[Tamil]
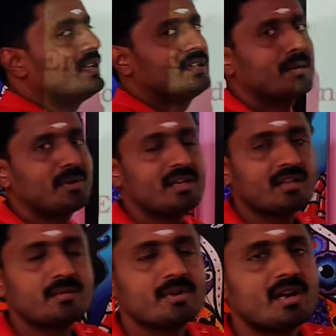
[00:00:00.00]
தமிழ்லேயே
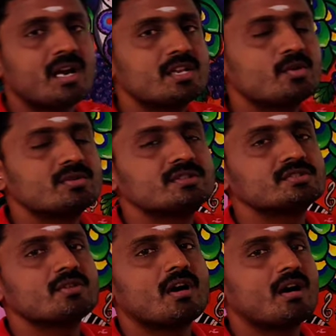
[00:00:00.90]
அதுக்கு பேர் அலிரோன் திசு
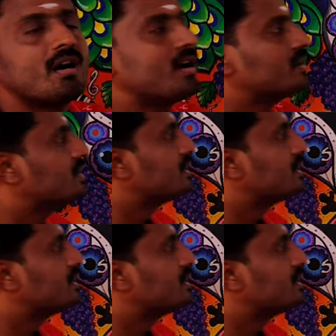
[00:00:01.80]
தான் இந்த